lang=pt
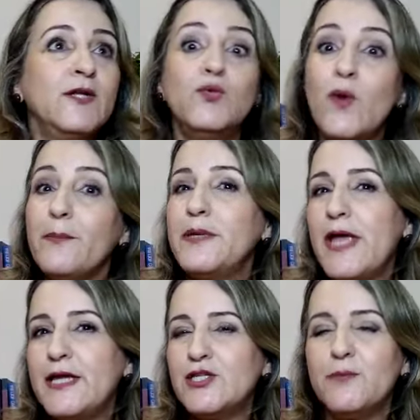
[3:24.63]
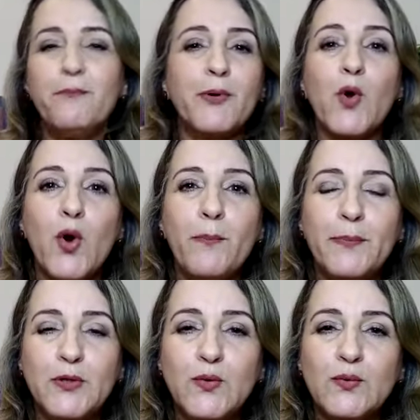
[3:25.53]
num ambiente
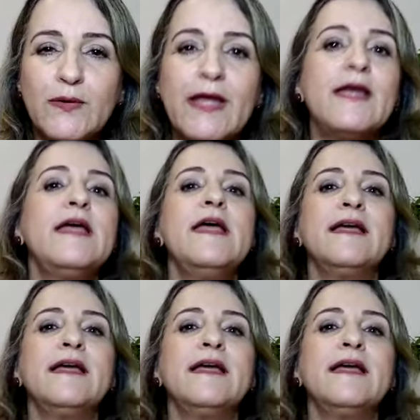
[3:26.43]
próprio, né?